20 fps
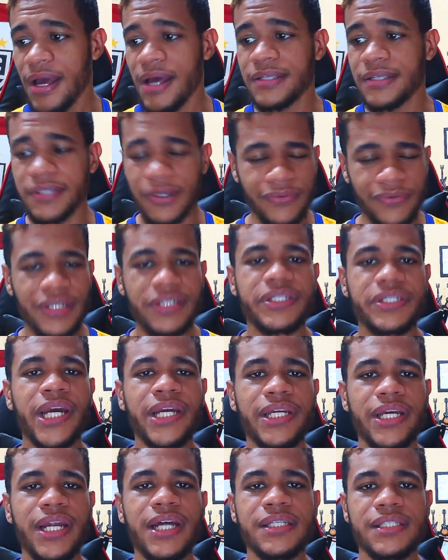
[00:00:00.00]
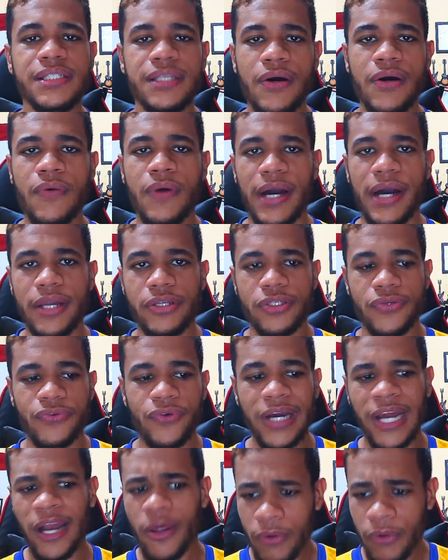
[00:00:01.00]
São da antiga geração, cara. Isso
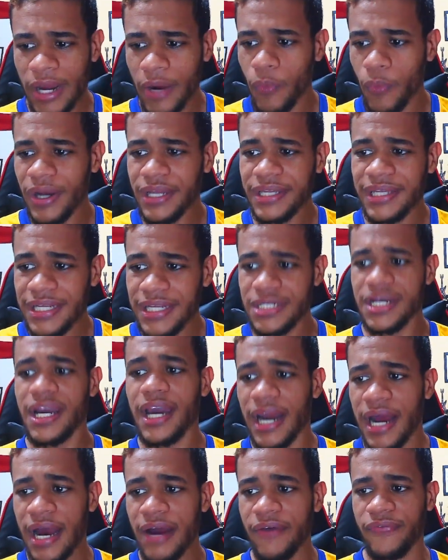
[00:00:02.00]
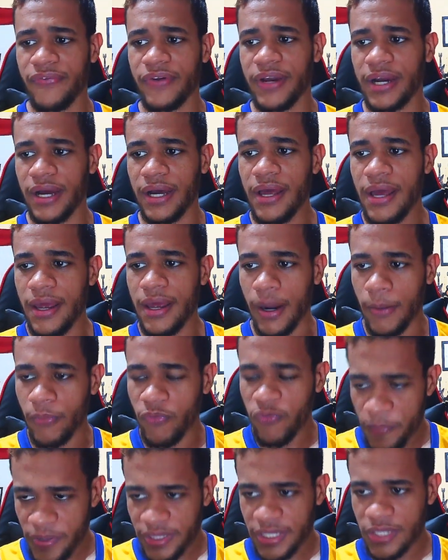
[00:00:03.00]
ficou claro na qualidade gráfica, na
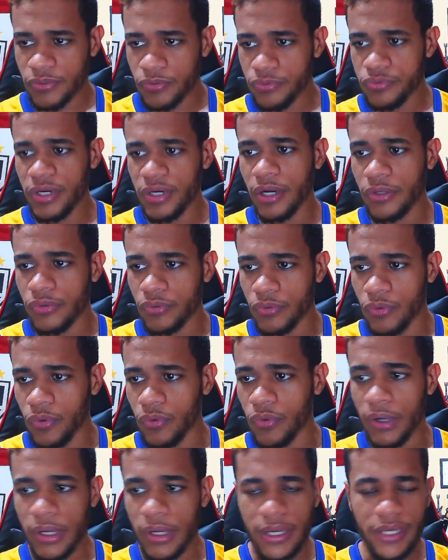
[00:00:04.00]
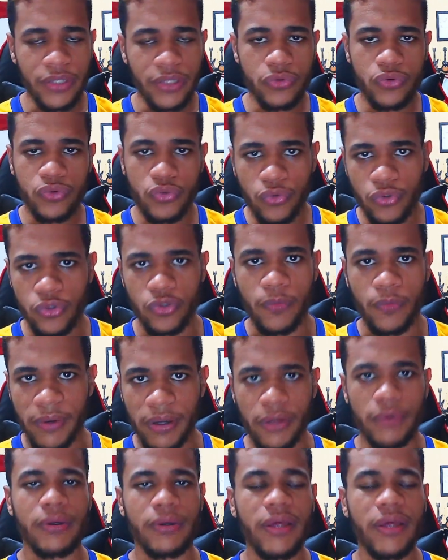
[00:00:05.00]
movimentação de jogador, em tudo, mano.